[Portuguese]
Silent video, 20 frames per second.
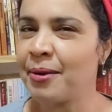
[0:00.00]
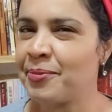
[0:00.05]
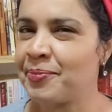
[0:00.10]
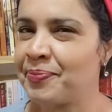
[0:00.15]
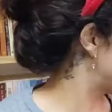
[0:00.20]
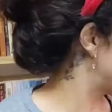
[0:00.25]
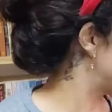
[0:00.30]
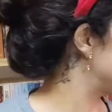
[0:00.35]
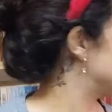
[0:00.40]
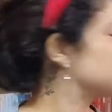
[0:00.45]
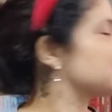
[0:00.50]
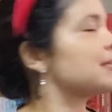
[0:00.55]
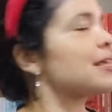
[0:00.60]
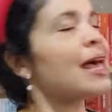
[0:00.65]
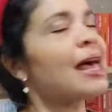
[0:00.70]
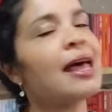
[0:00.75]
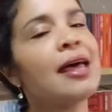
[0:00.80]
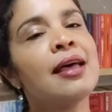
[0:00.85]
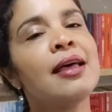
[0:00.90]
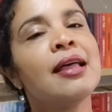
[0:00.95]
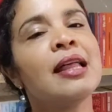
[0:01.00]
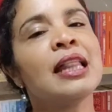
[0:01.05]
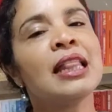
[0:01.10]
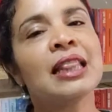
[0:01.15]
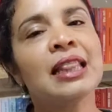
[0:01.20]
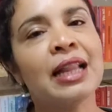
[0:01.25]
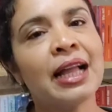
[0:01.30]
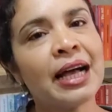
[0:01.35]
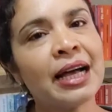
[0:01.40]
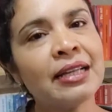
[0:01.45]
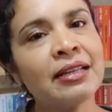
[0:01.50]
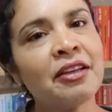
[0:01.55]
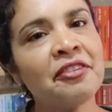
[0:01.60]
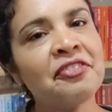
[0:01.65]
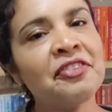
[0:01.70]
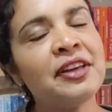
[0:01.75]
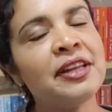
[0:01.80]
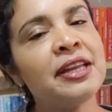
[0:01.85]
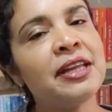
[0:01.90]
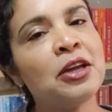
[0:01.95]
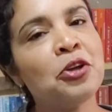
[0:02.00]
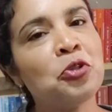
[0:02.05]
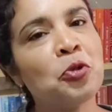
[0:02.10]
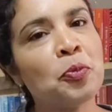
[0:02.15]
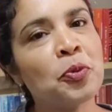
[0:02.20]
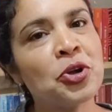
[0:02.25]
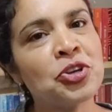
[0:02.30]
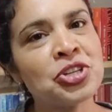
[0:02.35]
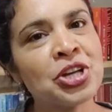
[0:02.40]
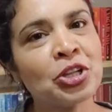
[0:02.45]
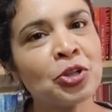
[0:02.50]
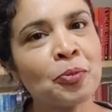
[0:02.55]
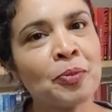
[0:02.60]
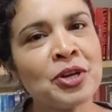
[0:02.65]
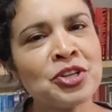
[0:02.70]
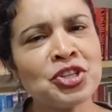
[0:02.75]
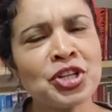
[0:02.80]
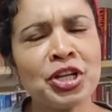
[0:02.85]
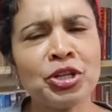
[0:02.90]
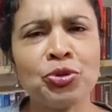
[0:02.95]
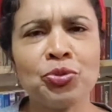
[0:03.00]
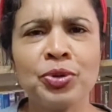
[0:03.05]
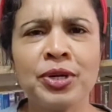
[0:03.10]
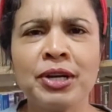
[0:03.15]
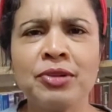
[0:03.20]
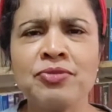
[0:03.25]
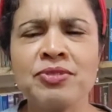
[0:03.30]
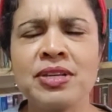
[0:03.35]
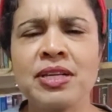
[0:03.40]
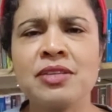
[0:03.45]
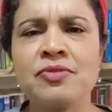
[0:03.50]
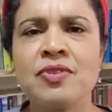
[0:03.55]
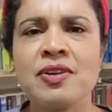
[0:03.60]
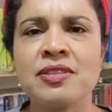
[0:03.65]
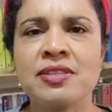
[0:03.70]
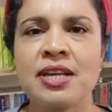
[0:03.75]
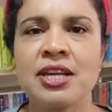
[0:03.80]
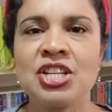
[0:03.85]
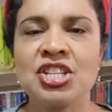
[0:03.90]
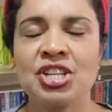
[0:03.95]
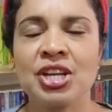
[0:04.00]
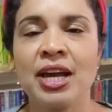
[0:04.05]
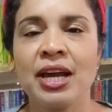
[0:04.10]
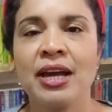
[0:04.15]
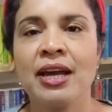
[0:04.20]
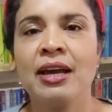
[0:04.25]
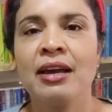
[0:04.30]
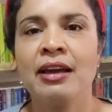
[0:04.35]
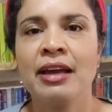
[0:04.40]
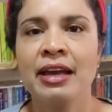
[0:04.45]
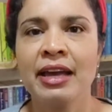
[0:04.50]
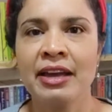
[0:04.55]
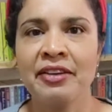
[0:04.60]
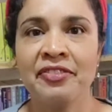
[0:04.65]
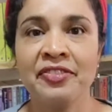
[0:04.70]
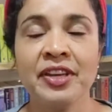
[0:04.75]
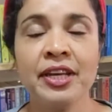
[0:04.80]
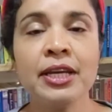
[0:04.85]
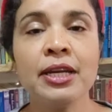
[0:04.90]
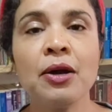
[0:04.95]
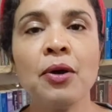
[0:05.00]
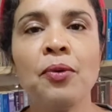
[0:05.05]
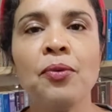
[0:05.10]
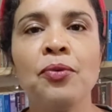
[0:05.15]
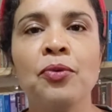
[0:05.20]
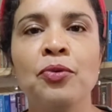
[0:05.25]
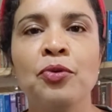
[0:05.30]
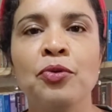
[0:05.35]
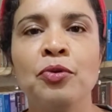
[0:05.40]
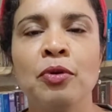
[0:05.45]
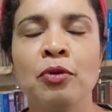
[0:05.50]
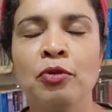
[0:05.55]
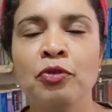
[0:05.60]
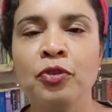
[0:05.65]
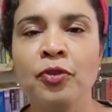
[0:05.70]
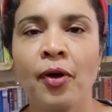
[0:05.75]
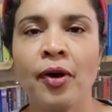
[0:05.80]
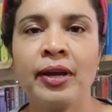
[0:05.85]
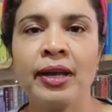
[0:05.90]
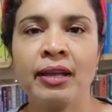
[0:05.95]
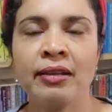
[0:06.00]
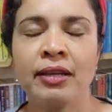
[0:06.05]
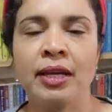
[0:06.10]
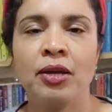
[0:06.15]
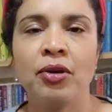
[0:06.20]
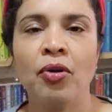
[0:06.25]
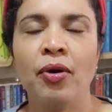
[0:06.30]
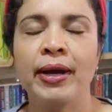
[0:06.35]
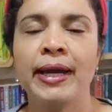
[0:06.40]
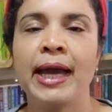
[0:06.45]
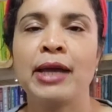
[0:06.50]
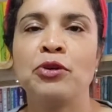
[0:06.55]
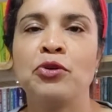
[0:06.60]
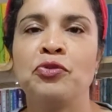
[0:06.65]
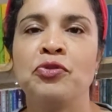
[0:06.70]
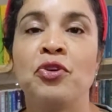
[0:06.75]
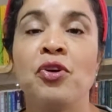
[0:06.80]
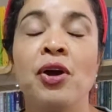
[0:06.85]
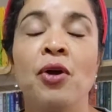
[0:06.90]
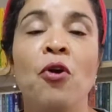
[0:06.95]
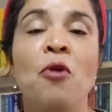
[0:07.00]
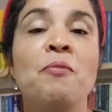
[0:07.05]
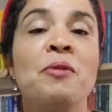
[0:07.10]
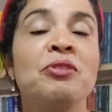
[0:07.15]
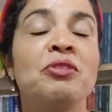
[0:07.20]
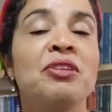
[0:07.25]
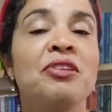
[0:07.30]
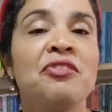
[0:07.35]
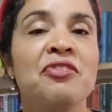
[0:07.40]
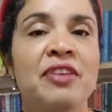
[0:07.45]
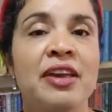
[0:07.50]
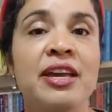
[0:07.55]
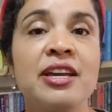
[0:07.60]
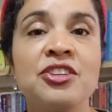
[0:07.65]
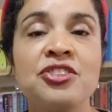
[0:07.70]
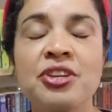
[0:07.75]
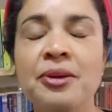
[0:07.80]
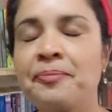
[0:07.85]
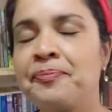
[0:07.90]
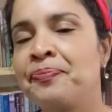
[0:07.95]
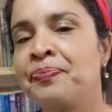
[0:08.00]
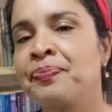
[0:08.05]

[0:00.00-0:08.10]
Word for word: vou começar lá da feirinha do projeto Mais Leitura, não sei se vocês é, viram o, o vlog anterior, quem não viu eu recomendo que veja.